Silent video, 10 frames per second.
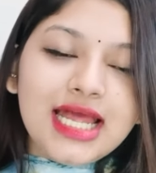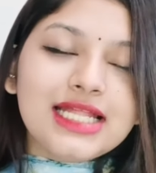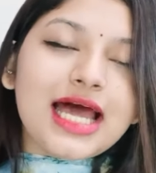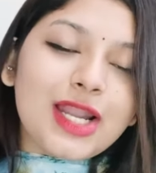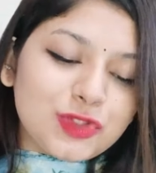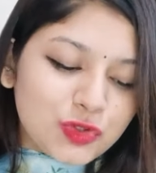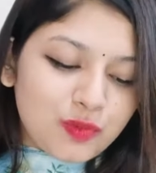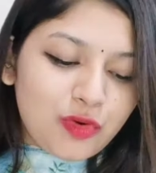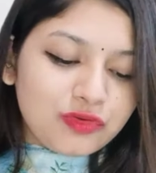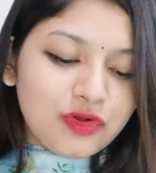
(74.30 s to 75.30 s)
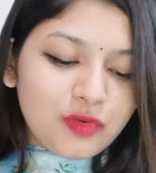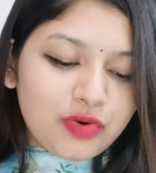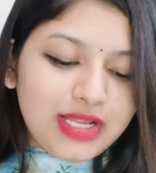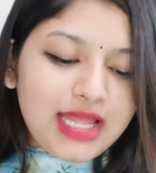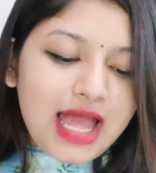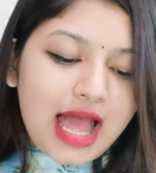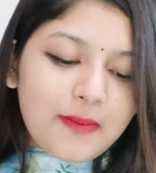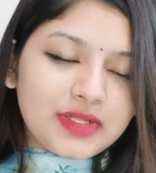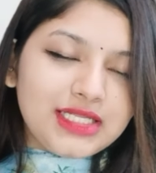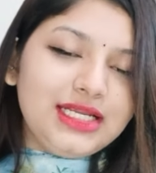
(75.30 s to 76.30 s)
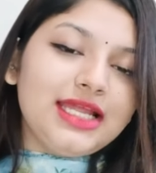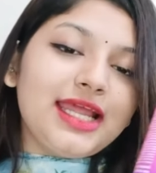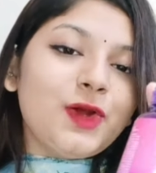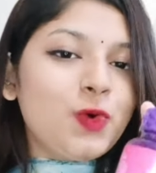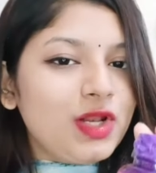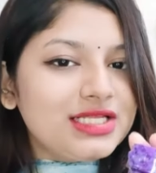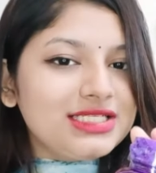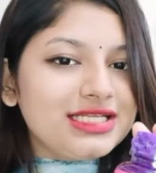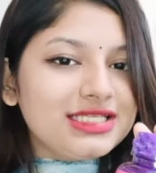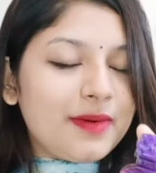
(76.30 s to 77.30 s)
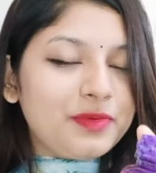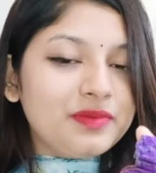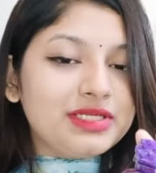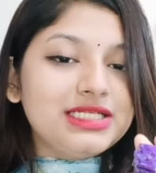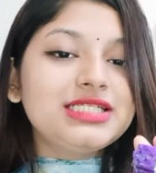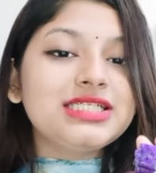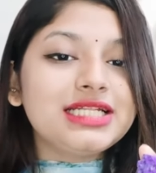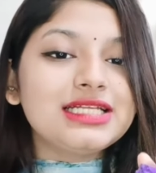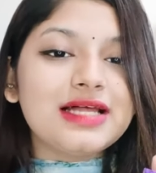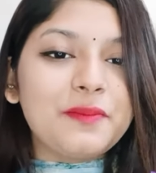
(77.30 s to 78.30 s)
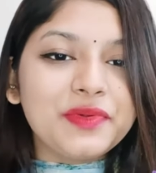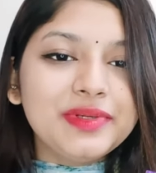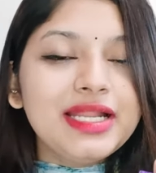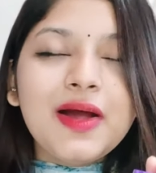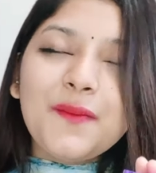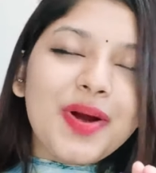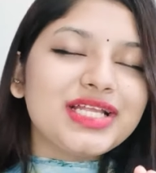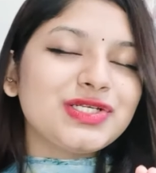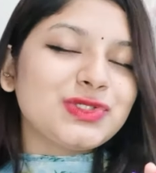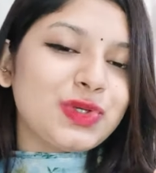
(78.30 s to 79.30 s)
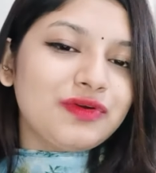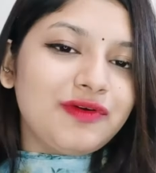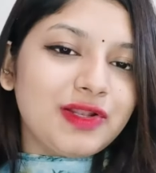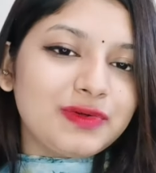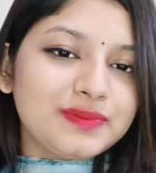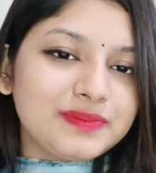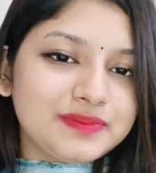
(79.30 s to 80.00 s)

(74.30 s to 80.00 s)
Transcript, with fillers: তারা চোখ বন্ধ করে আমাদের এই কোলাজিনের সাপ্লিমেন্টটি সিধা সাপ্লিমেন্ট পারচেস করে ফেলো